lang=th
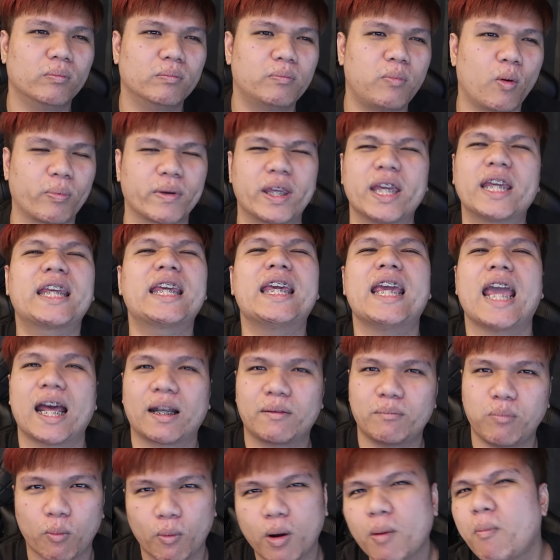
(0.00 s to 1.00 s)
ผมขี้เกียจ
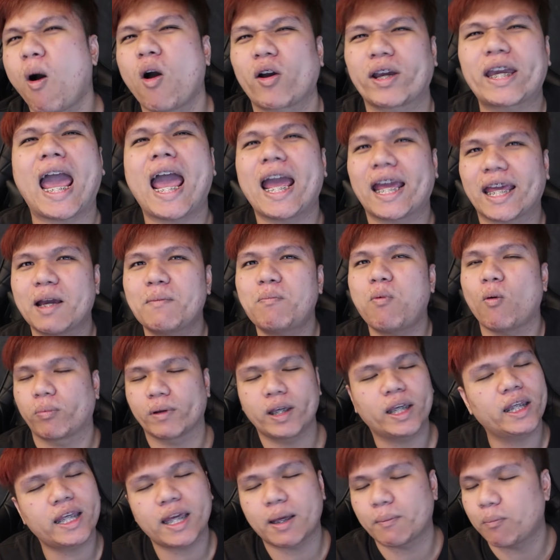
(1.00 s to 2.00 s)
ผมก็บอกแกอย่างเงี้ยผม
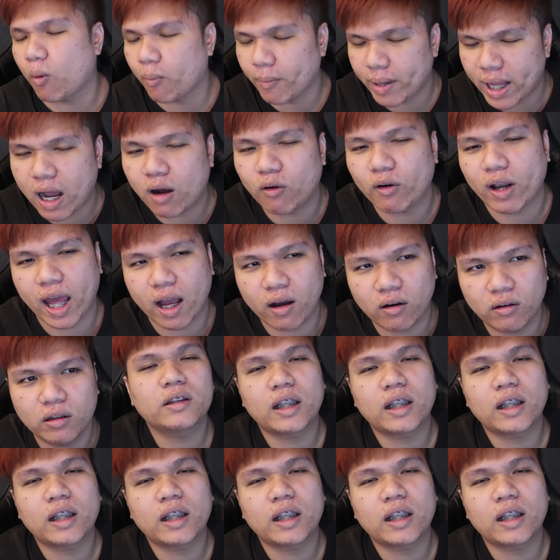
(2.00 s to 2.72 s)
ขี้เกียจผมไม่เอาแล้ว